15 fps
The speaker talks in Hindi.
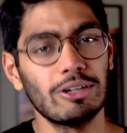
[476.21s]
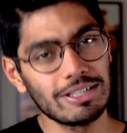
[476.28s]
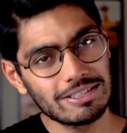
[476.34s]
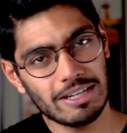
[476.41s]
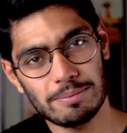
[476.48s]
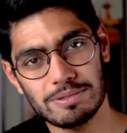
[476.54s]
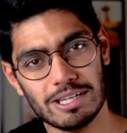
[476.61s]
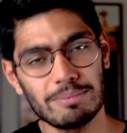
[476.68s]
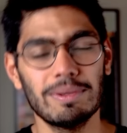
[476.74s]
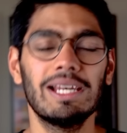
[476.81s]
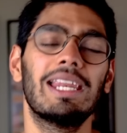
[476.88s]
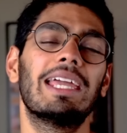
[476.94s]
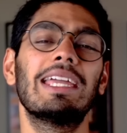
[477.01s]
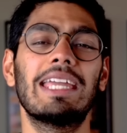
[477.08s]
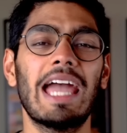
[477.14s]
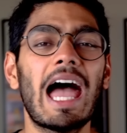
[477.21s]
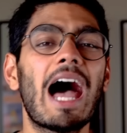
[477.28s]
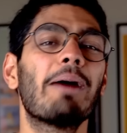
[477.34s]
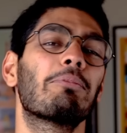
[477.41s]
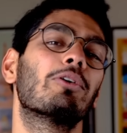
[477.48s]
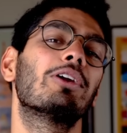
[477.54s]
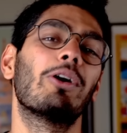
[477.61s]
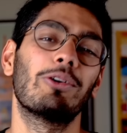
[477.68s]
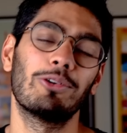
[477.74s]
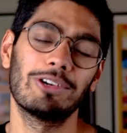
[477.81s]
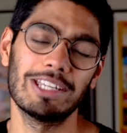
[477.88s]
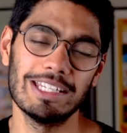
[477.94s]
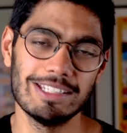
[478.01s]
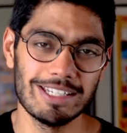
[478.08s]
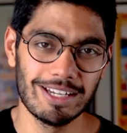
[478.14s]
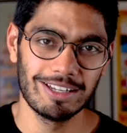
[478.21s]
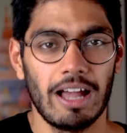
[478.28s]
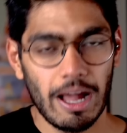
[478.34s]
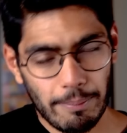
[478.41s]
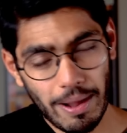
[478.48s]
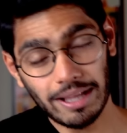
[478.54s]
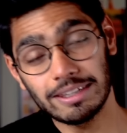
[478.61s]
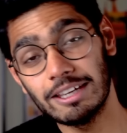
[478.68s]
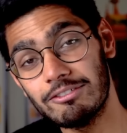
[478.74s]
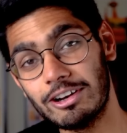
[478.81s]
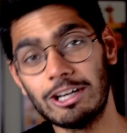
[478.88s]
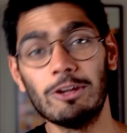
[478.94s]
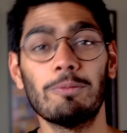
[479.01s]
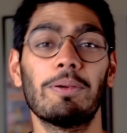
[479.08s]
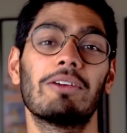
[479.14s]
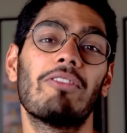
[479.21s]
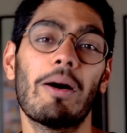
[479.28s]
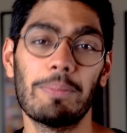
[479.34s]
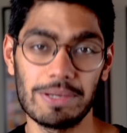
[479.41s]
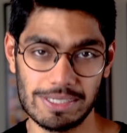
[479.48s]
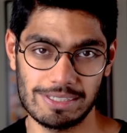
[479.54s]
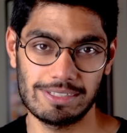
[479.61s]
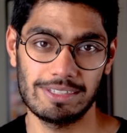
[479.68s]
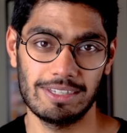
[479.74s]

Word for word: तो डिस्क्रिप्शन में लिंक है आपको डाउनलोड कीजिए अब आते हैं वीडियो पर वापस